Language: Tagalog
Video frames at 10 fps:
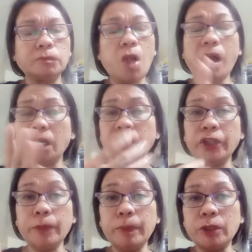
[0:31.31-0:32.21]
ang gandang
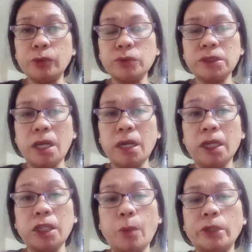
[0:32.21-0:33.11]
epekto sa
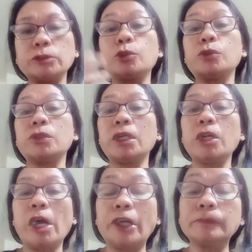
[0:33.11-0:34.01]
katawan ko.
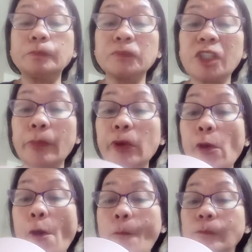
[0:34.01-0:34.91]
Kaya, sabi
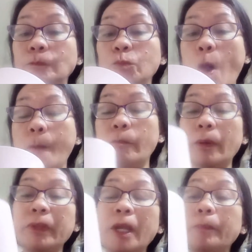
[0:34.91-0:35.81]
ko,
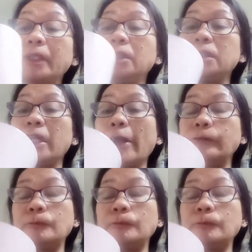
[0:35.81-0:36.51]
mamaya pagising,